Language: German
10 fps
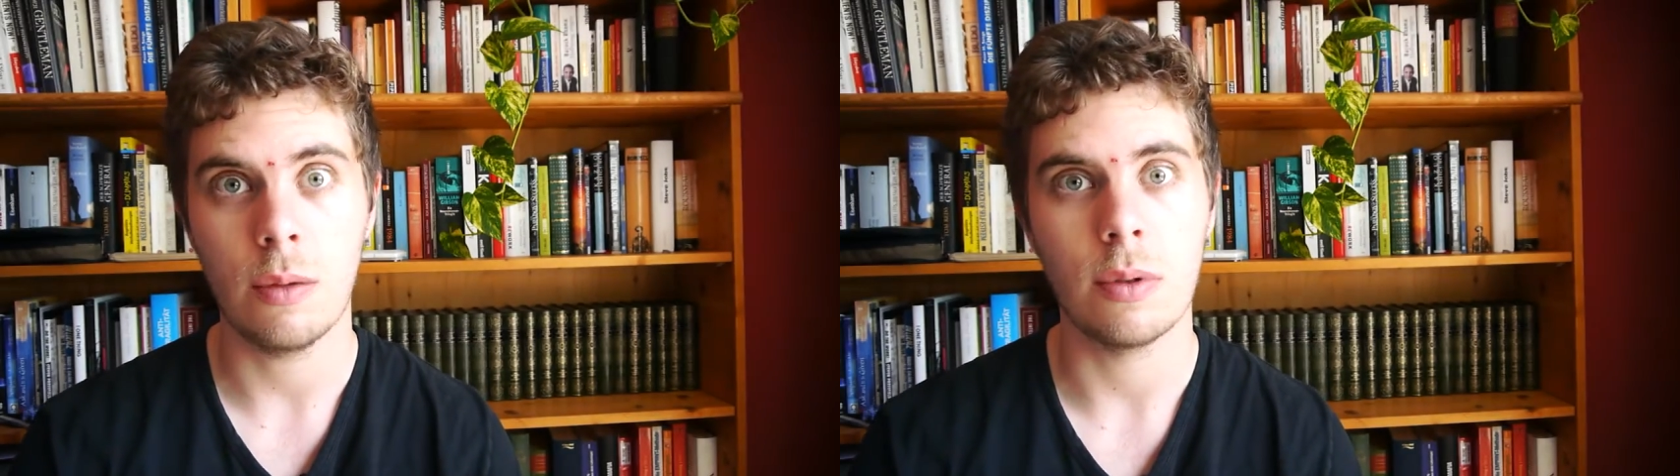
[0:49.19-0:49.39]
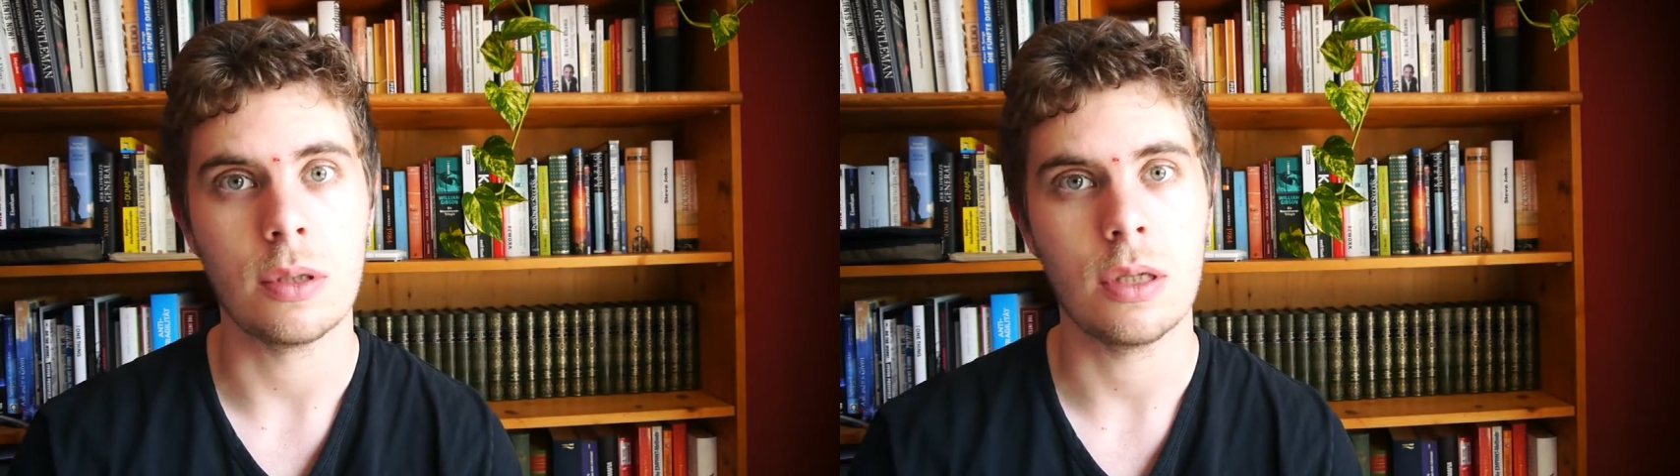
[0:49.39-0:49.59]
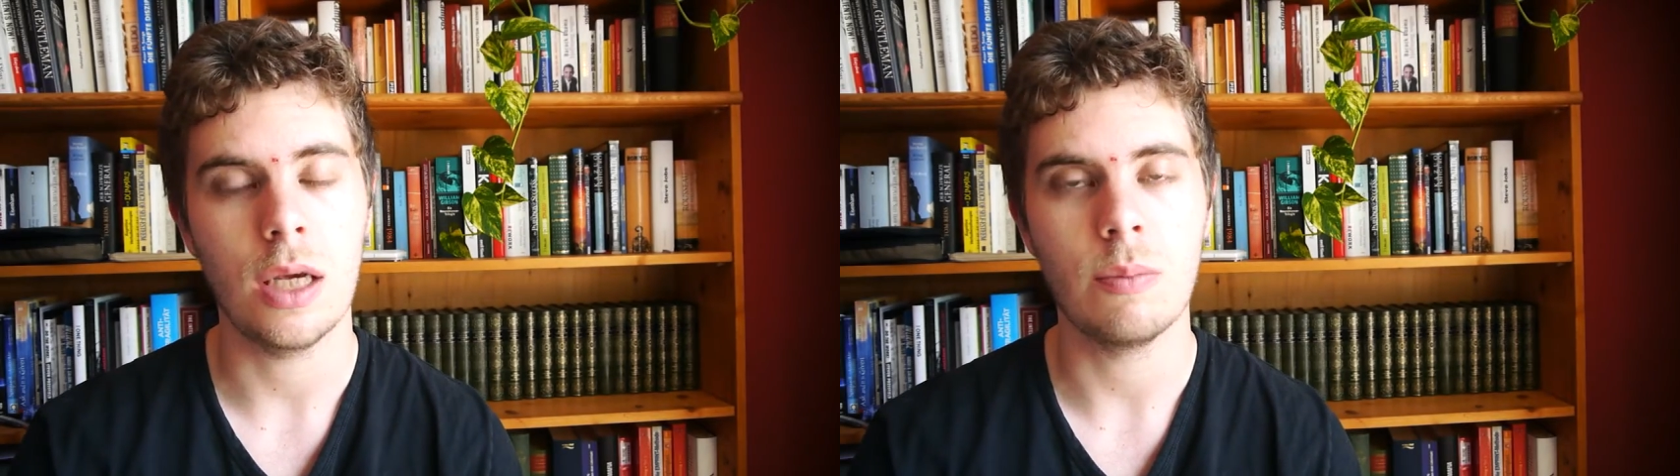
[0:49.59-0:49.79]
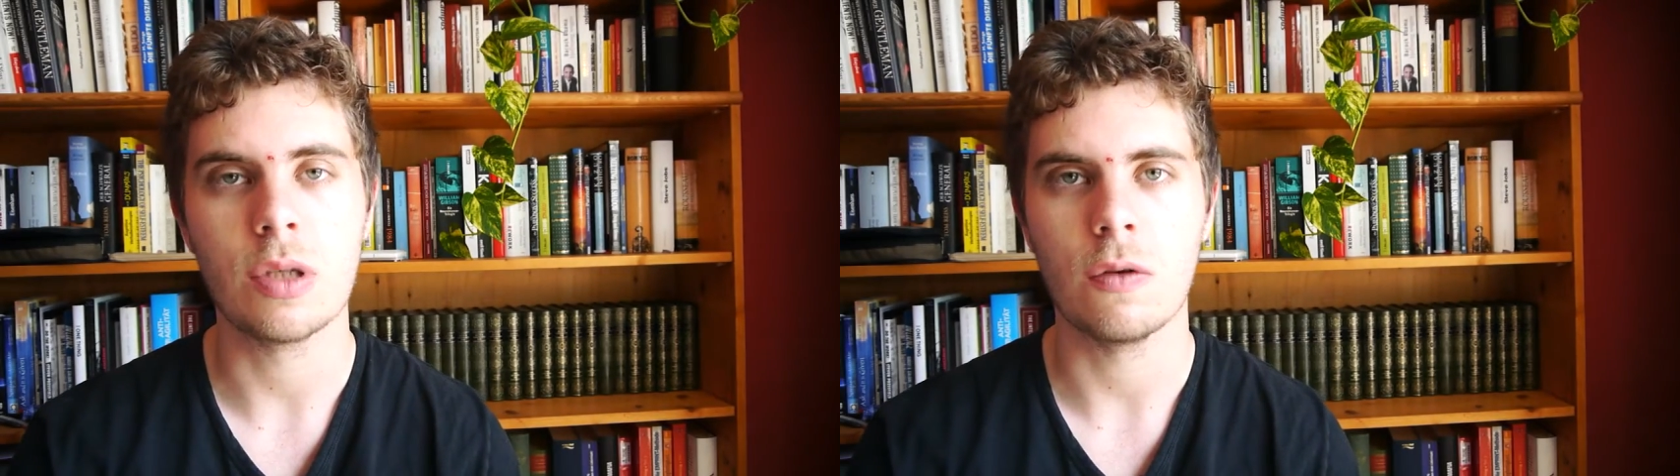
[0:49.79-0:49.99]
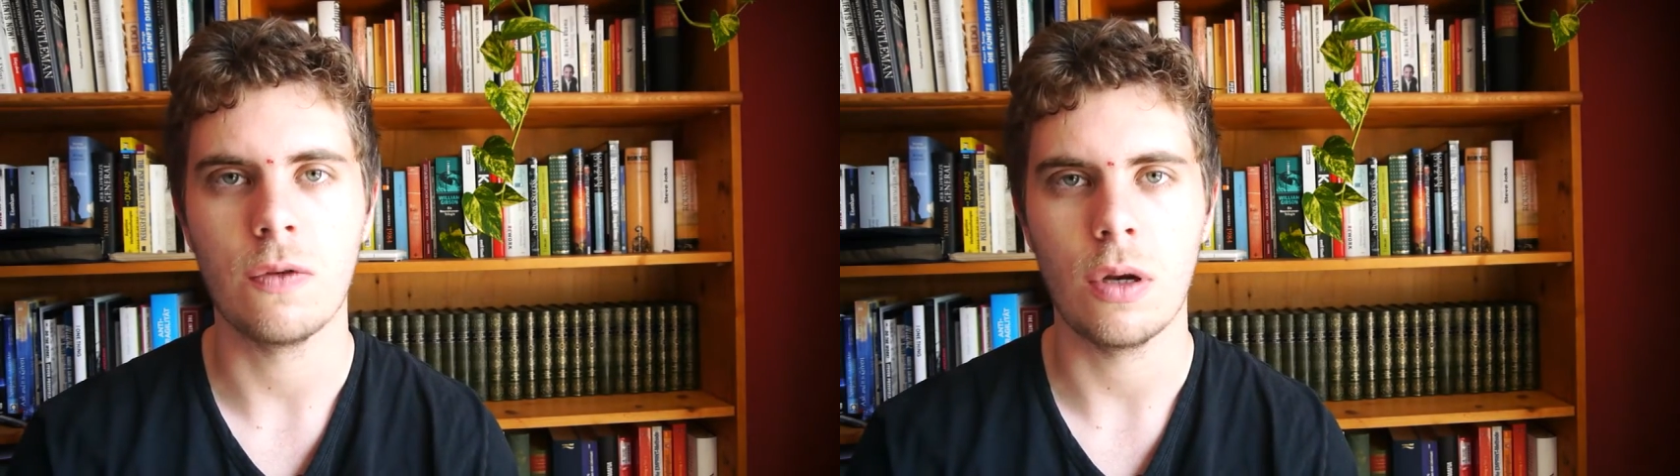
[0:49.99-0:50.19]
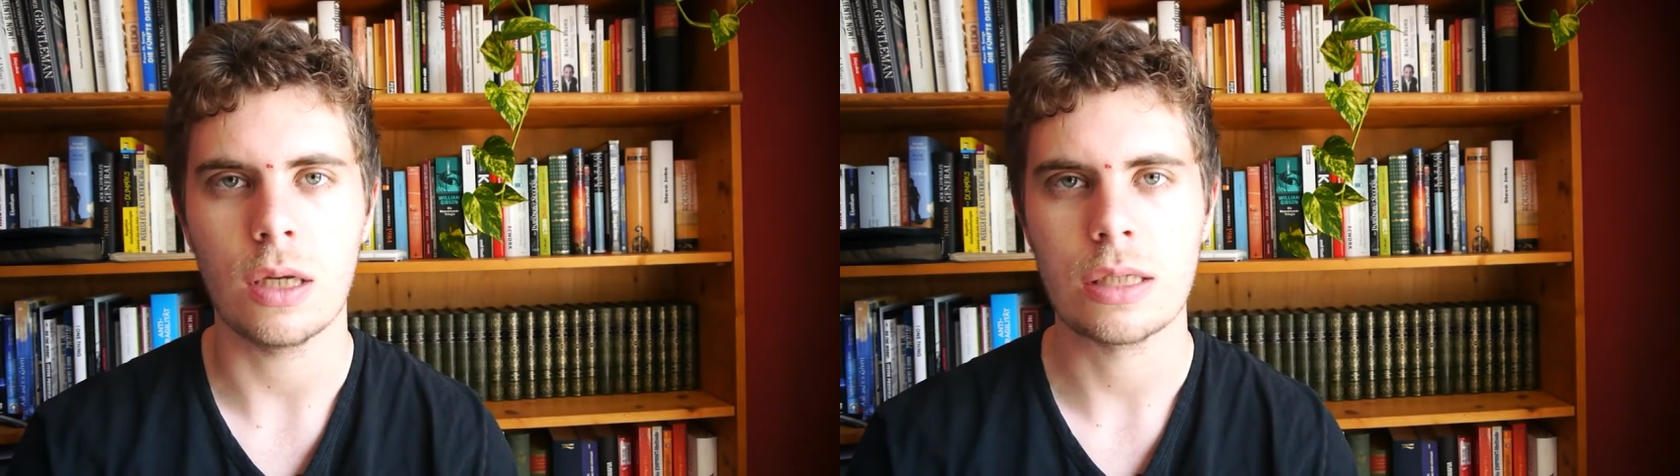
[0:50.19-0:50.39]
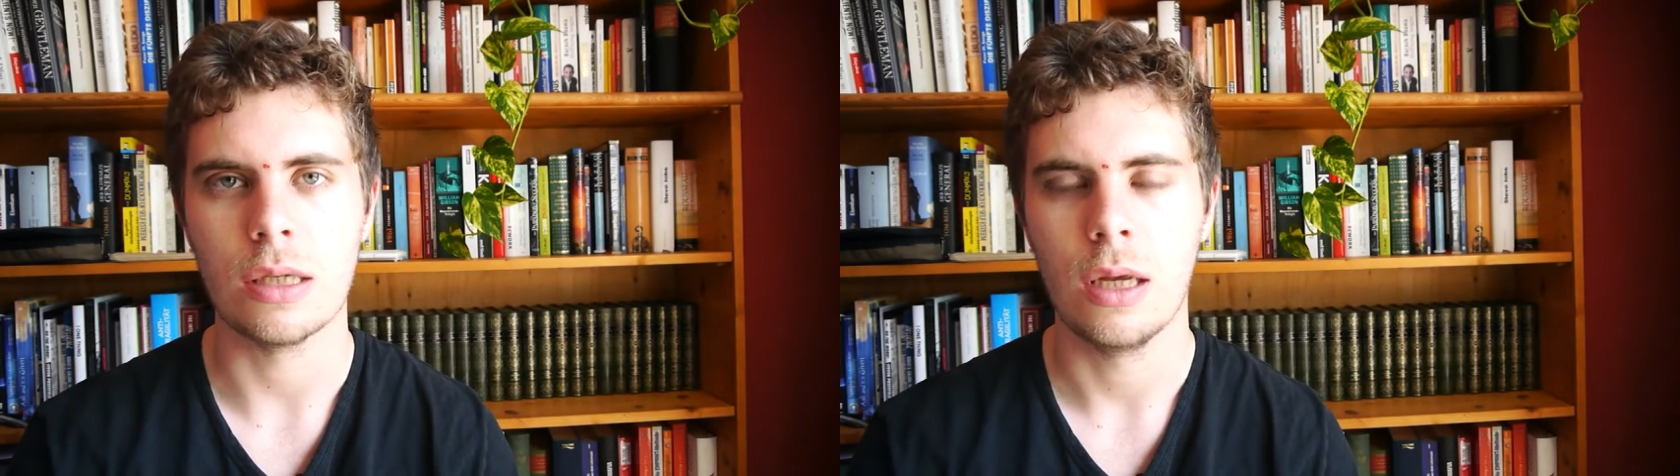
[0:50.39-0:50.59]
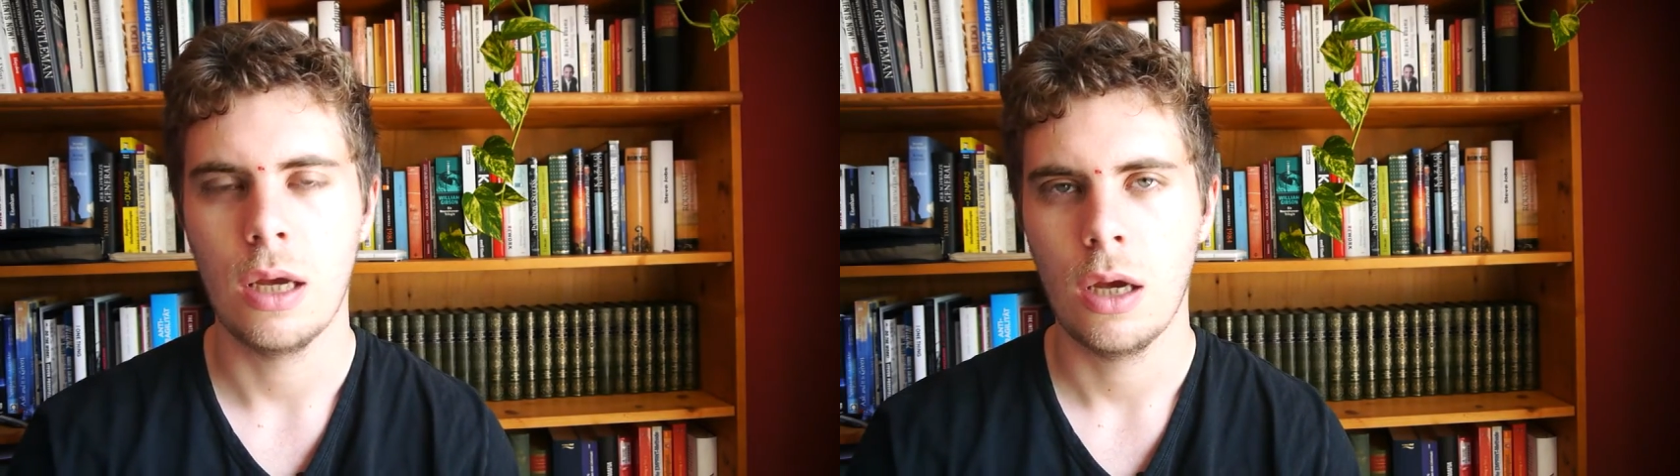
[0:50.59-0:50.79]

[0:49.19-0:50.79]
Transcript: eben, eben zu verlassen.